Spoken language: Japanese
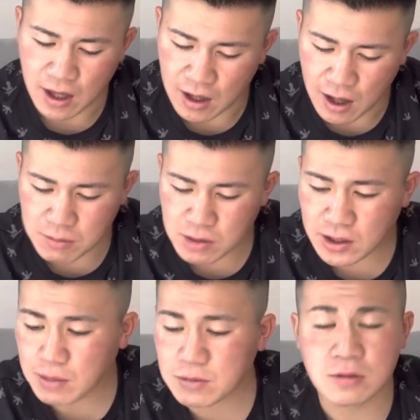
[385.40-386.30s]
ハブは
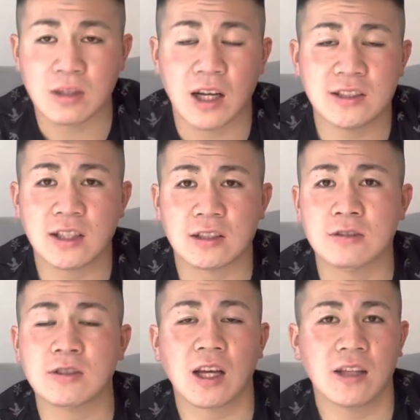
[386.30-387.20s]
多分味は
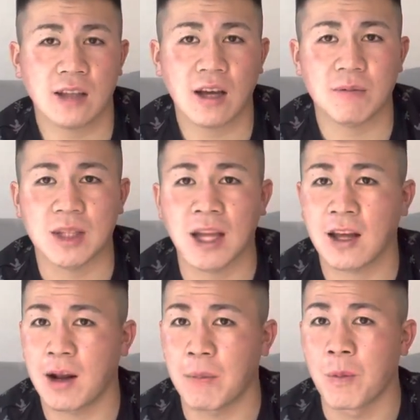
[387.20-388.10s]
続かんな、みた
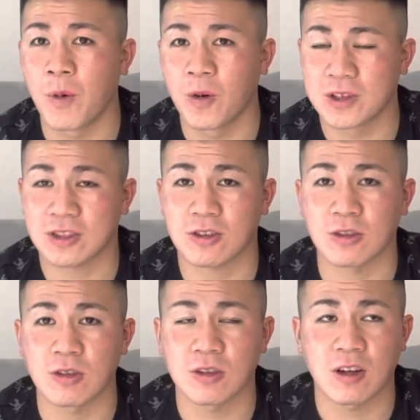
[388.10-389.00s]
いな。もうちょっ
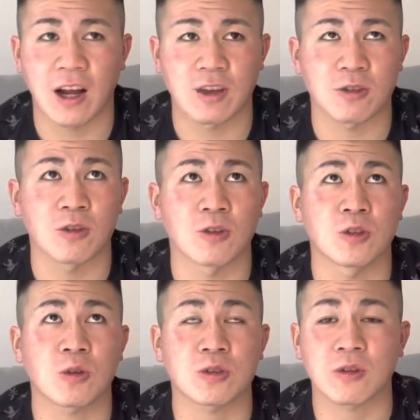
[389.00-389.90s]
と、あの、
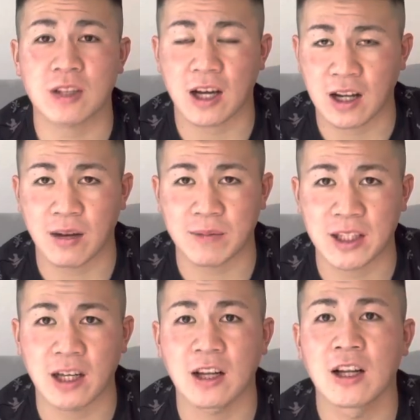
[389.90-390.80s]
独特やから、み
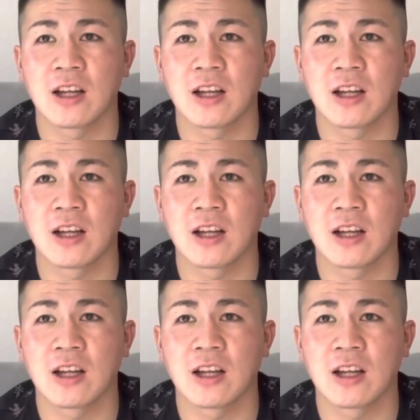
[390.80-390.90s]
たいな。